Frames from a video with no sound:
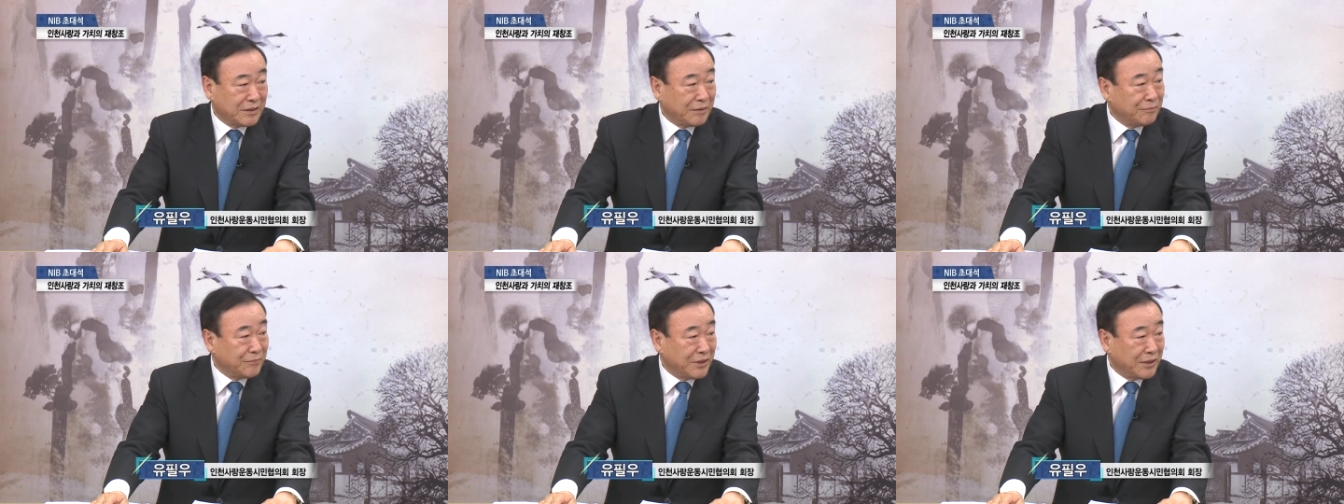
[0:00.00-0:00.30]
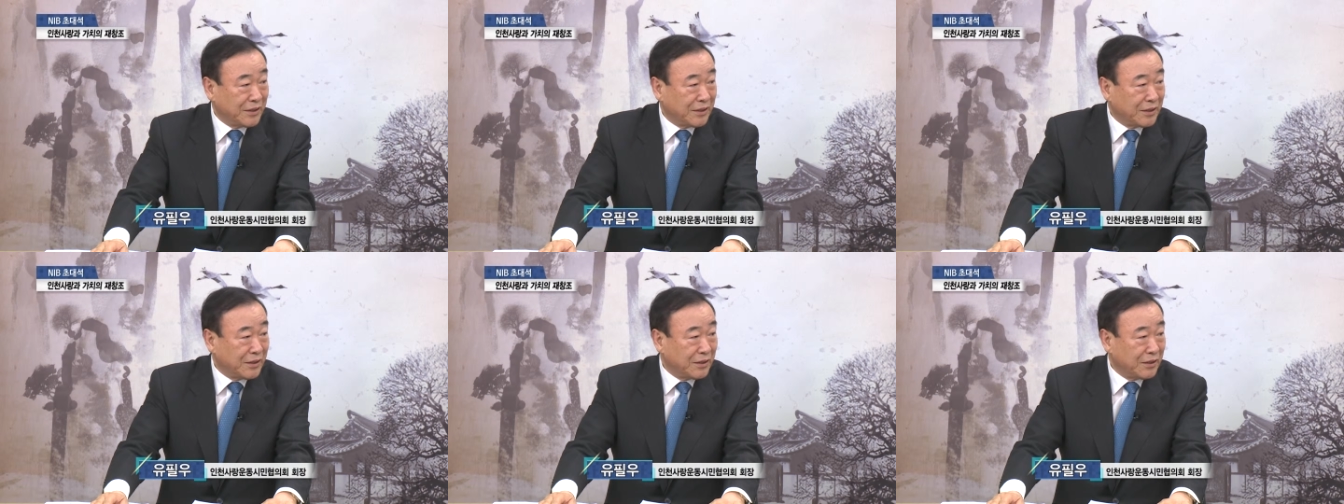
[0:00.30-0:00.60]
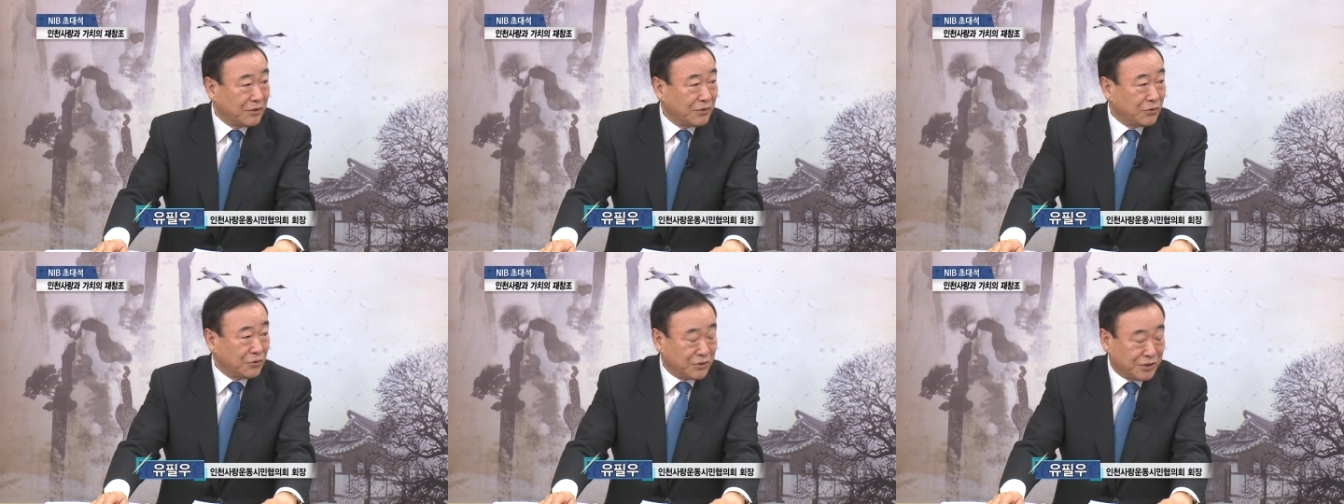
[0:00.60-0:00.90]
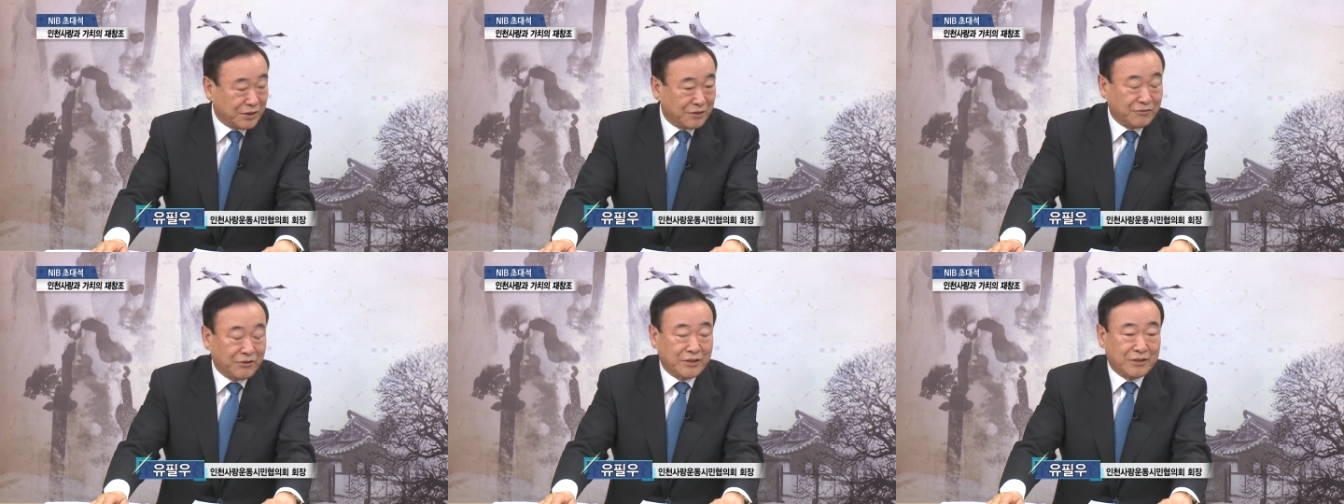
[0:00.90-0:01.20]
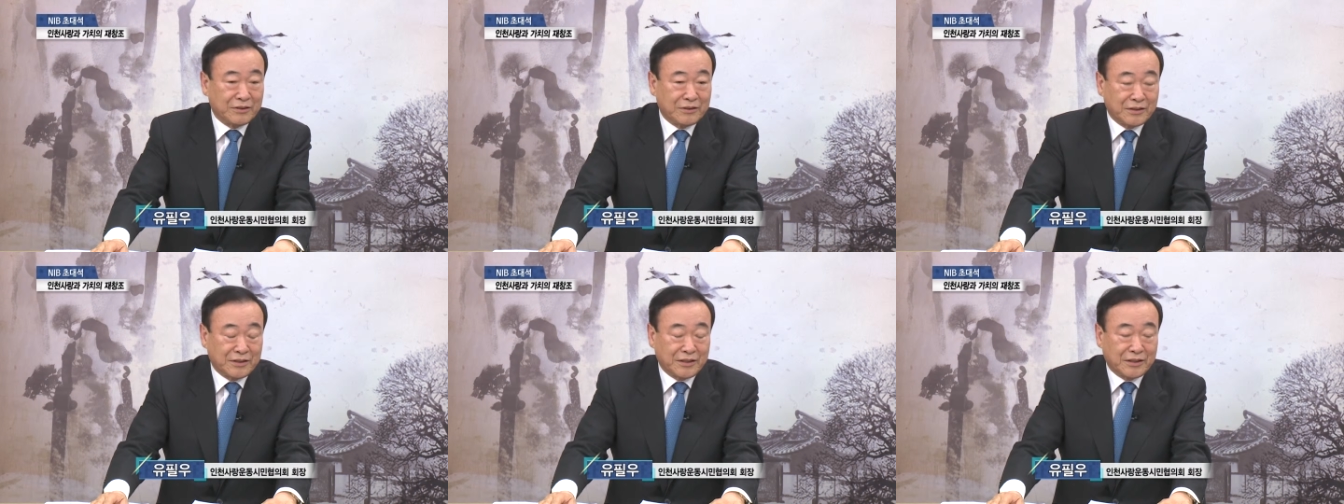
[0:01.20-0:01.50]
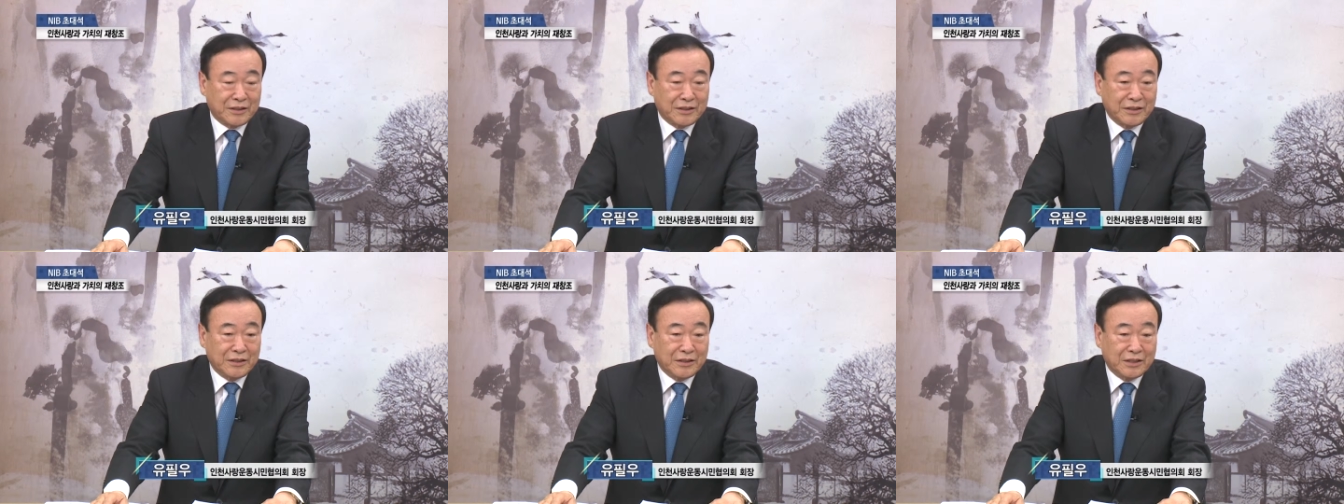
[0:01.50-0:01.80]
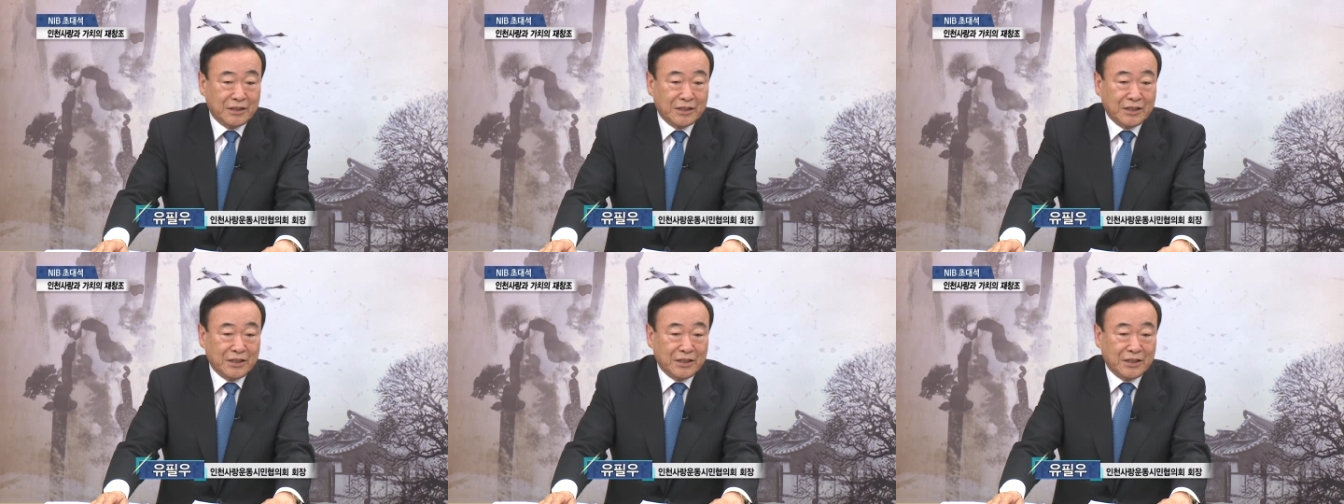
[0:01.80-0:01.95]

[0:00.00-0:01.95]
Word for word: 3대 네, 도시가 되는데 네.